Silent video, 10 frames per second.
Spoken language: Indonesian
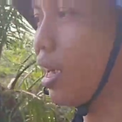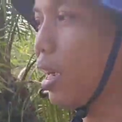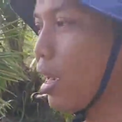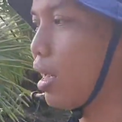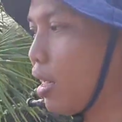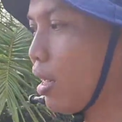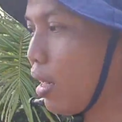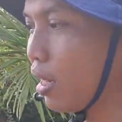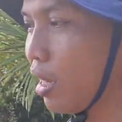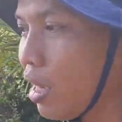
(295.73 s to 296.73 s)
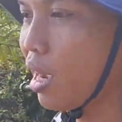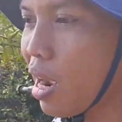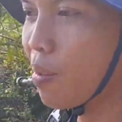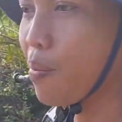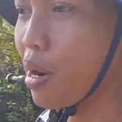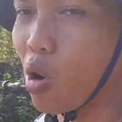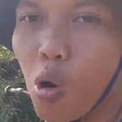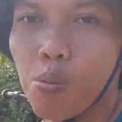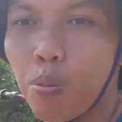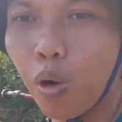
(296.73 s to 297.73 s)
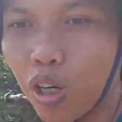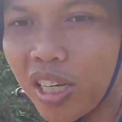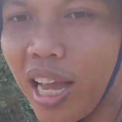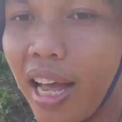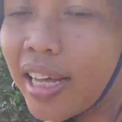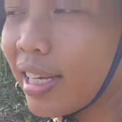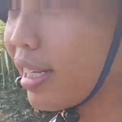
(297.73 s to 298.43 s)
yang akan berkompor ya